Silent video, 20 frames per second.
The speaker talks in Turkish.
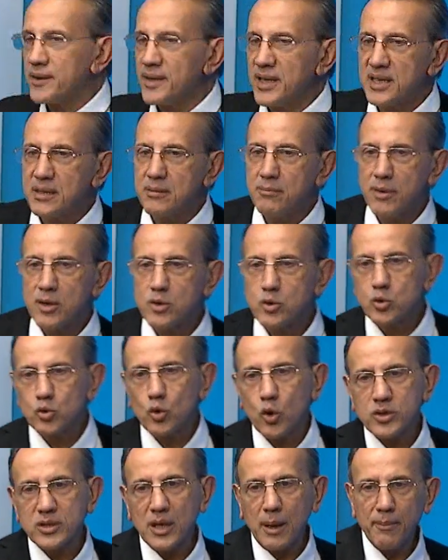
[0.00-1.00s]
da
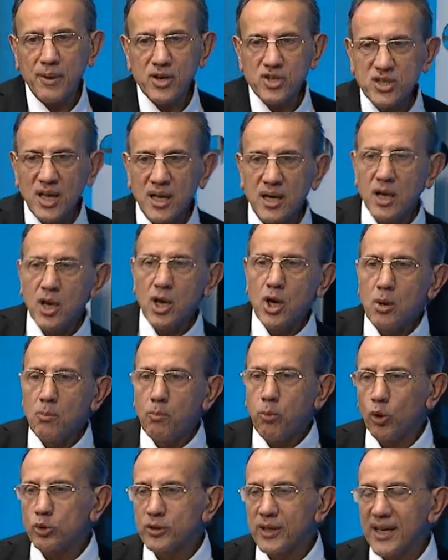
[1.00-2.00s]
2595'ler
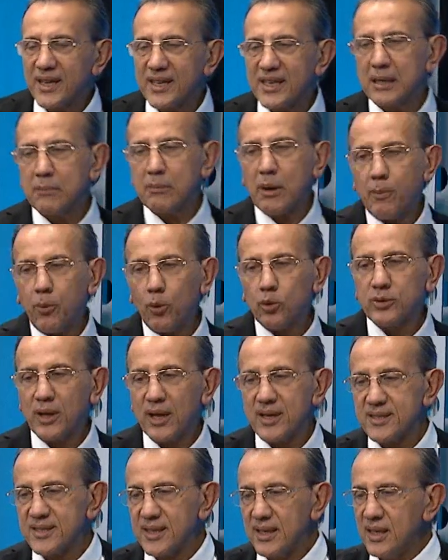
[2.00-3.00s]
potaya girme
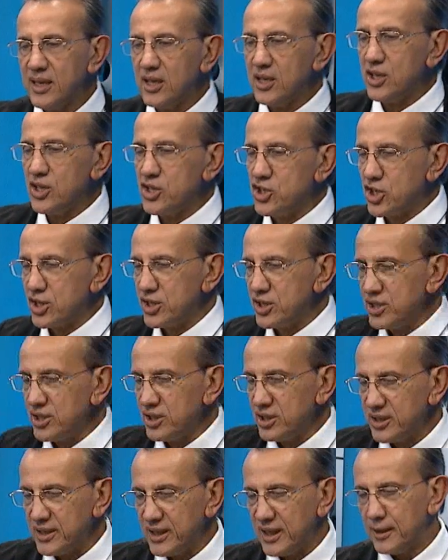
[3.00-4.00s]
potansiyeli içerir
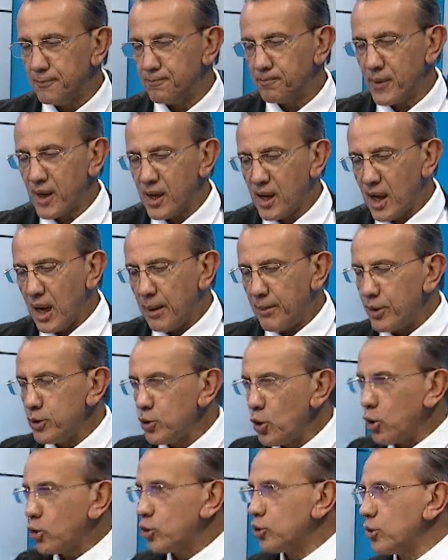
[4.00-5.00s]
diyelim. Ama
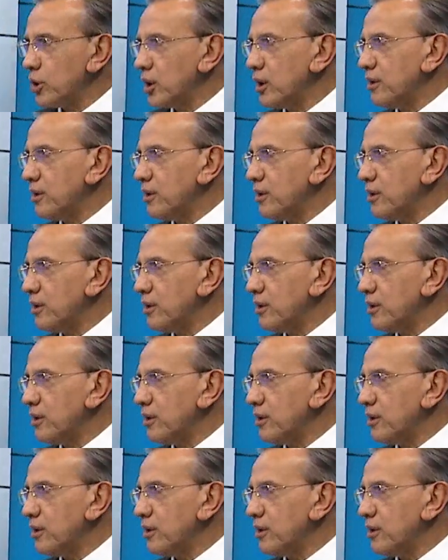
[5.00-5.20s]
yok e,